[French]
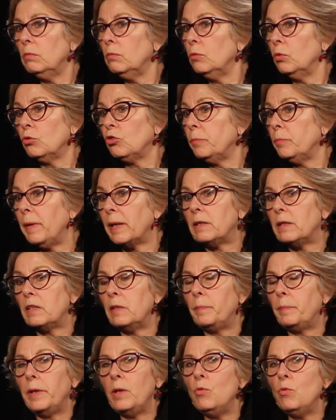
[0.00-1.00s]
Donc j'ai
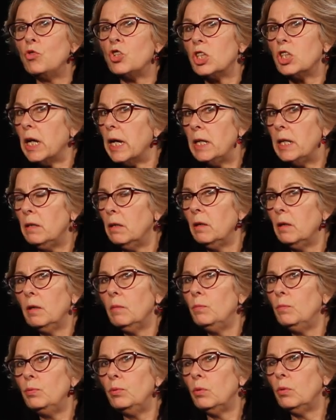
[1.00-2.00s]
participé aux chaînes
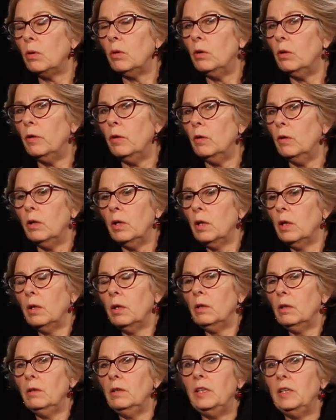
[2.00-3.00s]
pour
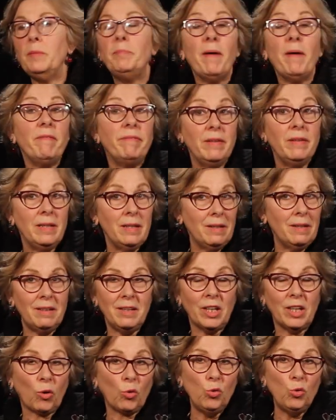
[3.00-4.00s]
dépaver
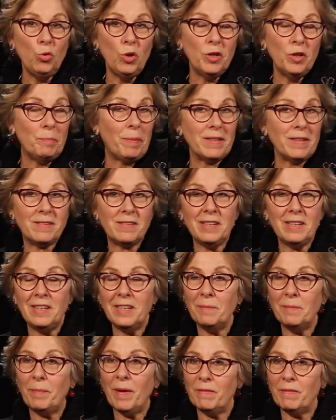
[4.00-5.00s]
les rues et passer
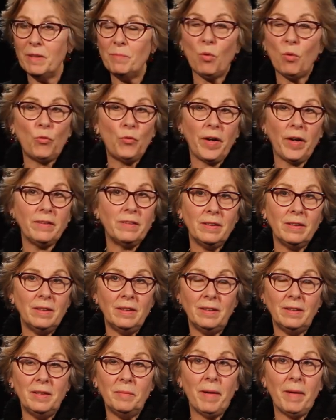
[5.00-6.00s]
les pavés pour faire
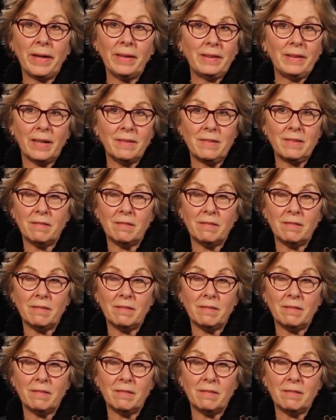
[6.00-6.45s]
des, barricades.